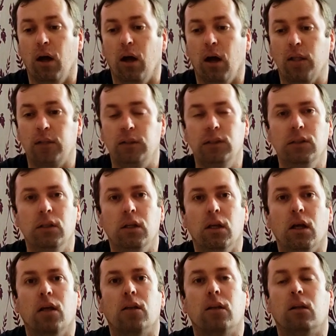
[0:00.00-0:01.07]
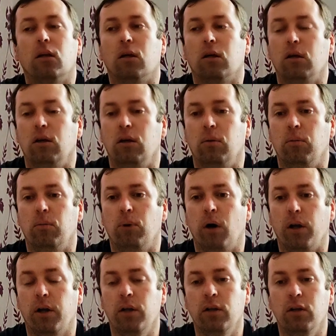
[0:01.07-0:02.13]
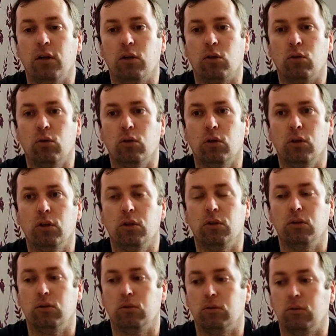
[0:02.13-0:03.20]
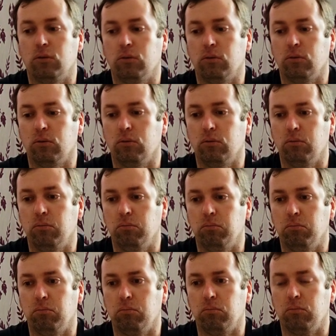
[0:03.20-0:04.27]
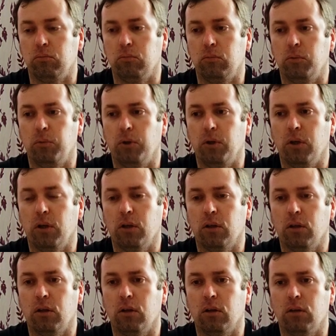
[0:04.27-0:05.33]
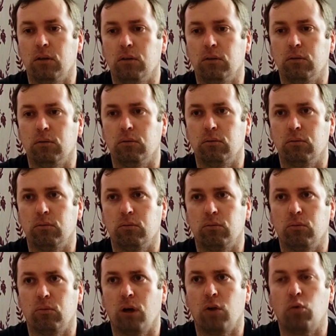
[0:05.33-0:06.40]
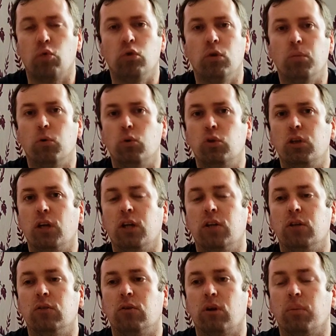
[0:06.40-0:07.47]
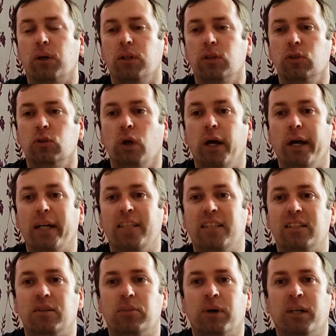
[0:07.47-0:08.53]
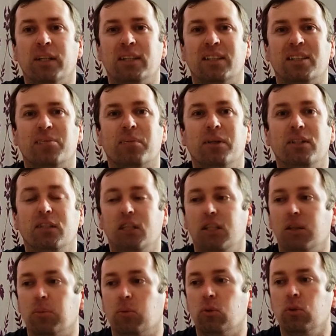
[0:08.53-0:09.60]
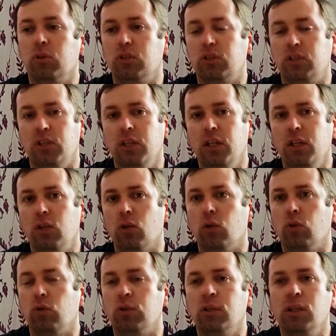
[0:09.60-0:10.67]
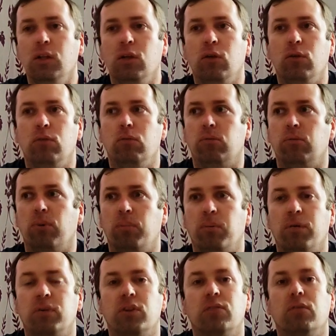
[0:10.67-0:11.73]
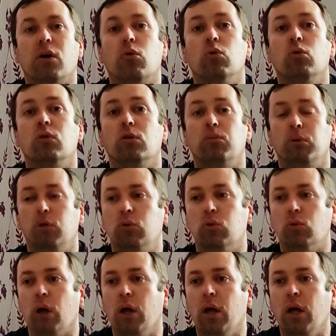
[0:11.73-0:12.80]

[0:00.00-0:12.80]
Один это парень, который э, непонятно э, откуда получает информацию и занимается спасением то детей, то людей, попавших в какую-то беду.